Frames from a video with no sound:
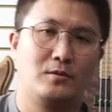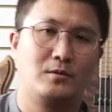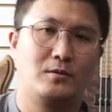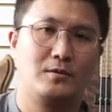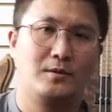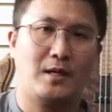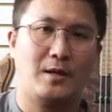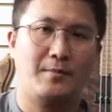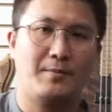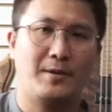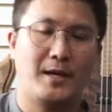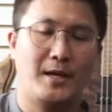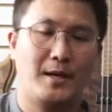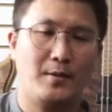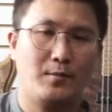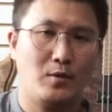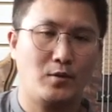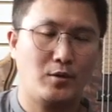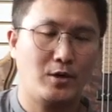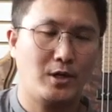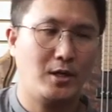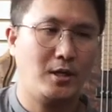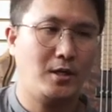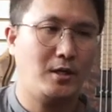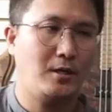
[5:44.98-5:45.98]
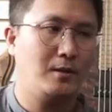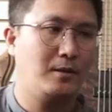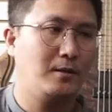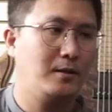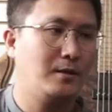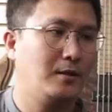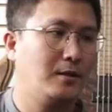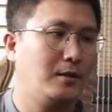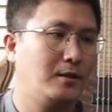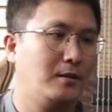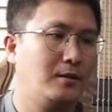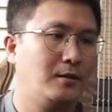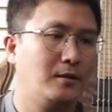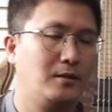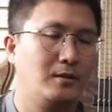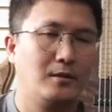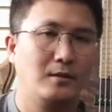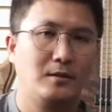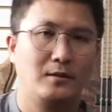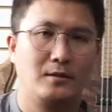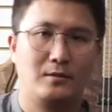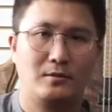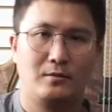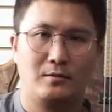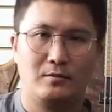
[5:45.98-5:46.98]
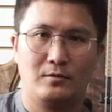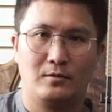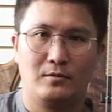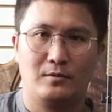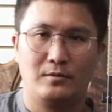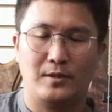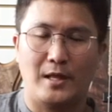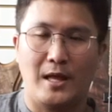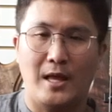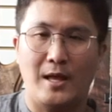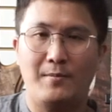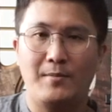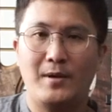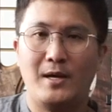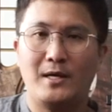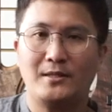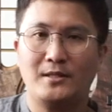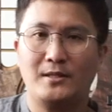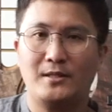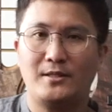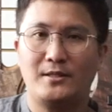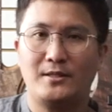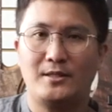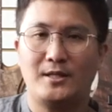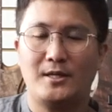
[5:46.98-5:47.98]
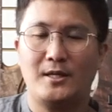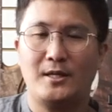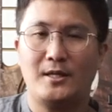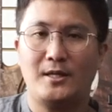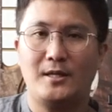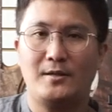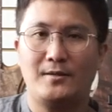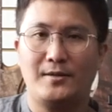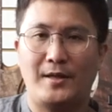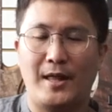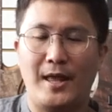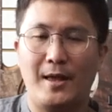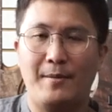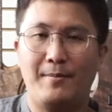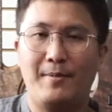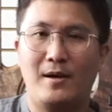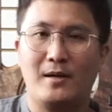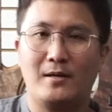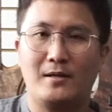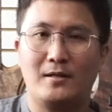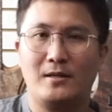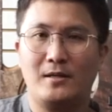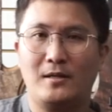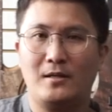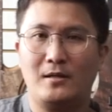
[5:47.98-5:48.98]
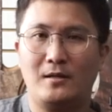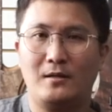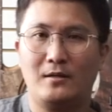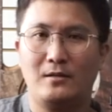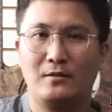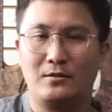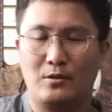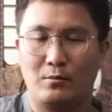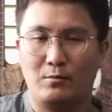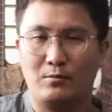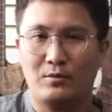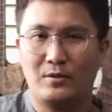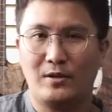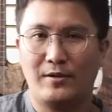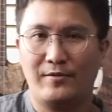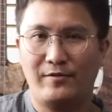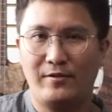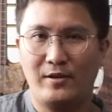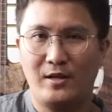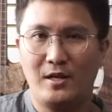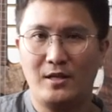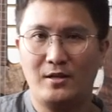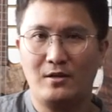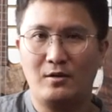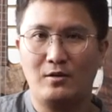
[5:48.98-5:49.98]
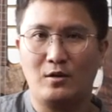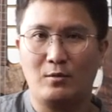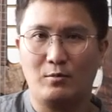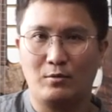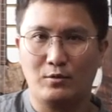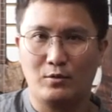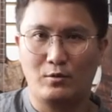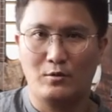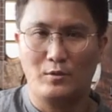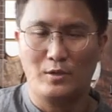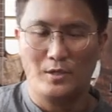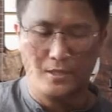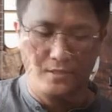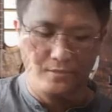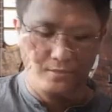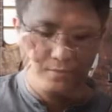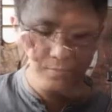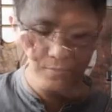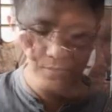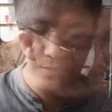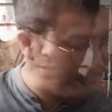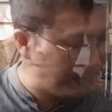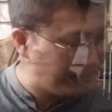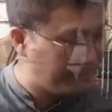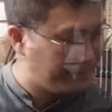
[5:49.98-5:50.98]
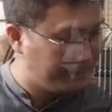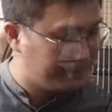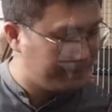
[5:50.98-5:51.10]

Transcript: 그 다음에 해머링, 그네 마디째 네 박을 전부 다 필링을 넣어보도록 하겠습니다.